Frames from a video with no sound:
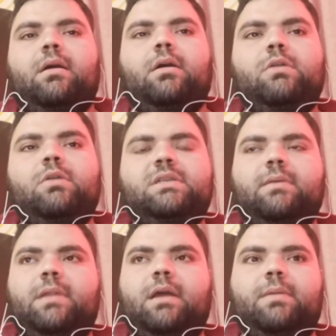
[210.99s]
آه، هو
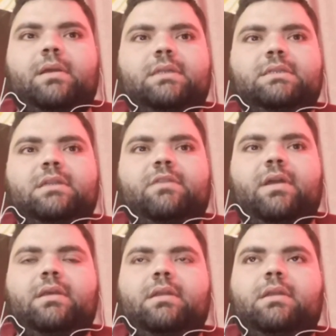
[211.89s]
السبب الاكبر الذي
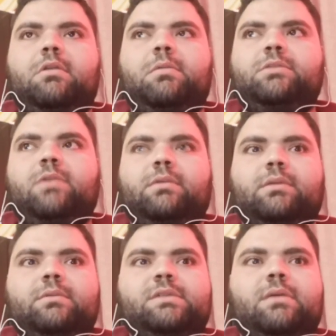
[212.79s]
دفعني الي ولمجموعه من
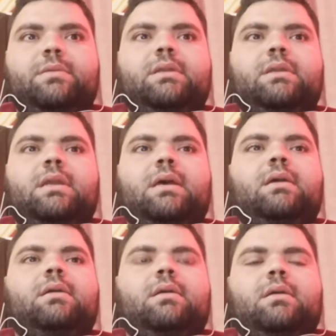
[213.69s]
المصابين
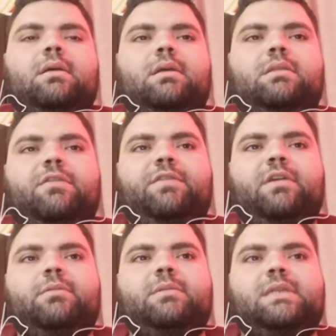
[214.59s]
الى
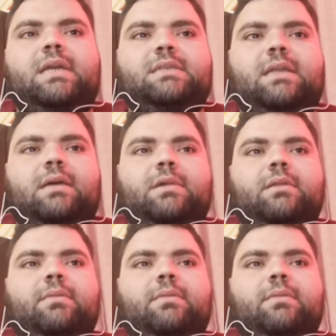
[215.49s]
التفكير بمثل هذا العمل.